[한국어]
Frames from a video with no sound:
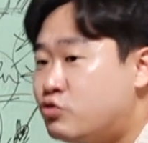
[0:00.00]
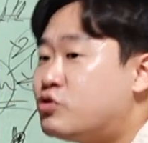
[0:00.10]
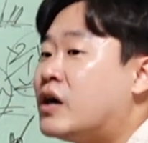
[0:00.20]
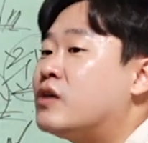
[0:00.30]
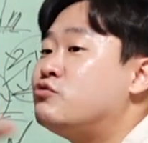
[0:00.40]

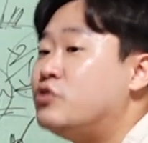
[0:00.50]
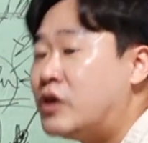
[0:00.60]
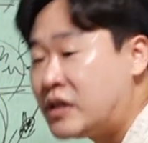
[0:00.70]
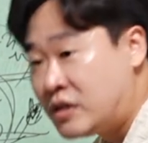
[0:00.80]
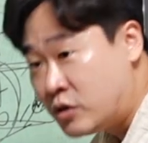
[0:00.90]
국가를
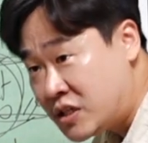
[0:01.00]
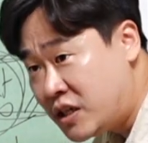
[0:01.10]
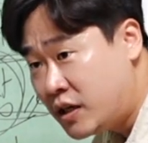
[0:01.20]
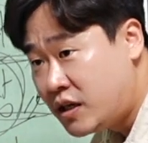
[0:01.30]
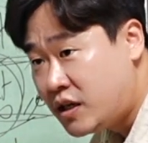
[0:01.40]
운영하는
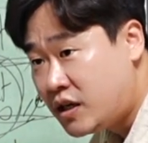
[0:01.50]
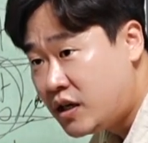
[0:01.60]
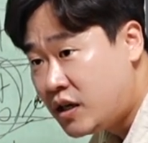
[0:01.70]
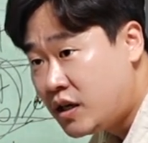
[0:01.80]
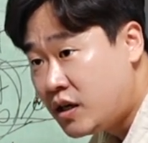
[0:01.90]
것이
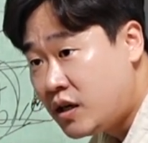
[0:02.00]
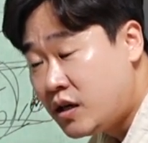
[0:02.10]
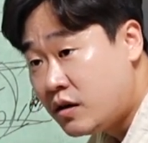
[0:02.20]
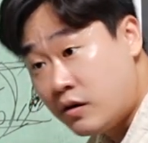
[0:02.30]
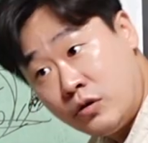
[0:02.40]

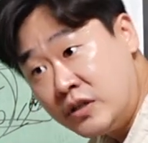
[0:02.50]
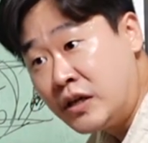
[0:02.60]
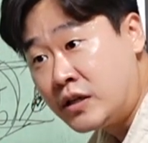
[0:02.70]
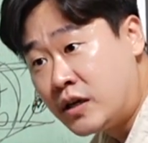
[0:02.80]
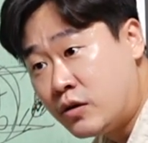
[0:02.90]
어느
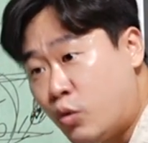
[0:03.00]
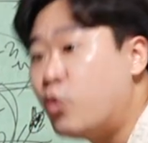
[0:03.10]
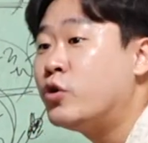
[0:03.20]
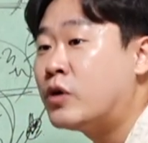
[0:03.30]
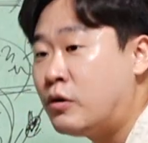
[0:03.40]
나라다?
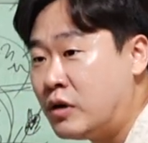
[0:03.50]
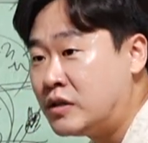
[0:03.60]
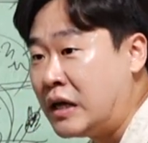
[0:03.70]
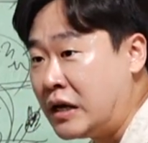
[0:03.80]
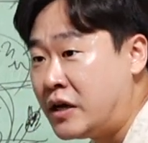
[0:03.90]
고려라고
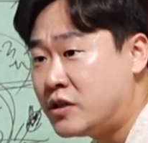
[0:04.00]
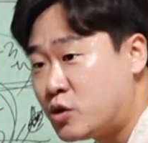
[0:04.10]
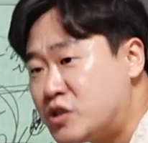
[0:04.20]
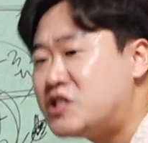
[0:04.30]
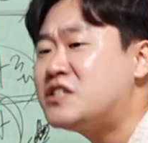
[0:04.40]
하는 나라의
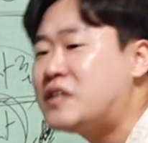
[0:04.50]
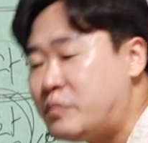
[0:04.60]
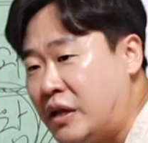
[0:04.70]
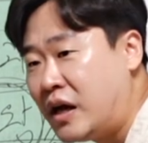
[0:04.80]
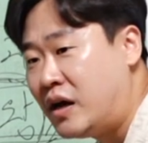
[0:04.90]
정치
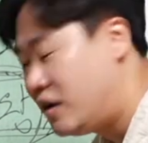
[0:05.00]
시스템이다.